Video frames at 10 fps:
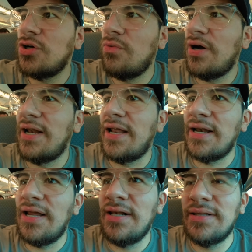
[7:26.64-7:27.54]
como
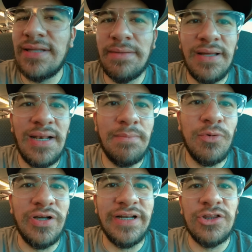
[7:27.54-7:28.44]
jalarle al tema de la
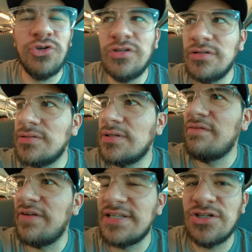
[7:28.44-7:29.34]
pulcritud, a
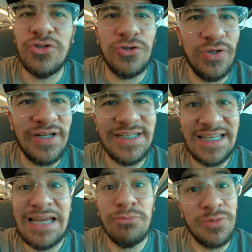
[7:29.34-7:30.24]
diferencia de otros lugares que
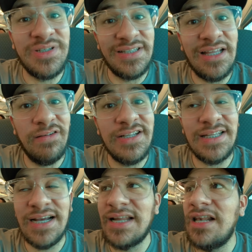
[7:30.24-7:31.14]
ya hemos visitado en
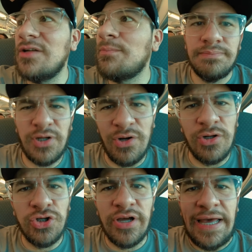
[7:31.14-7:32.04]
este canal. Pero bueno, es lo